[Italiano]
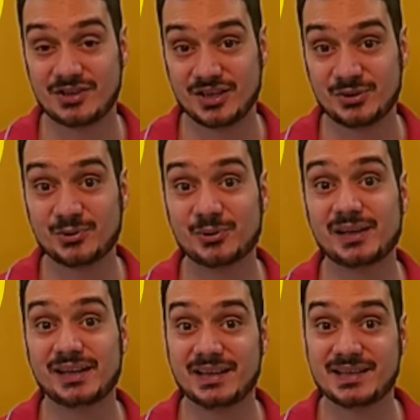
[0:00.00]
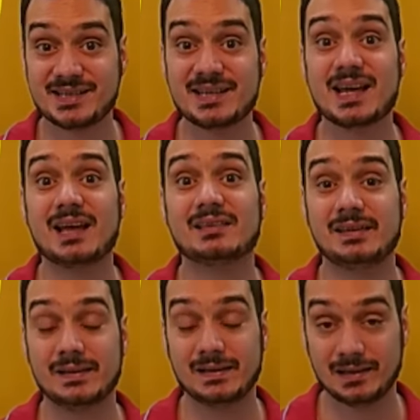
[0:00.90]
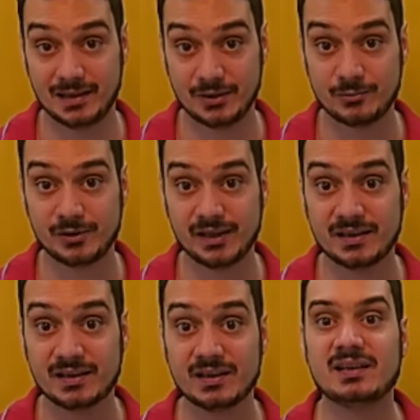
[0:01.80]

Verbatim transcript: genitori, insegnanti, liguri.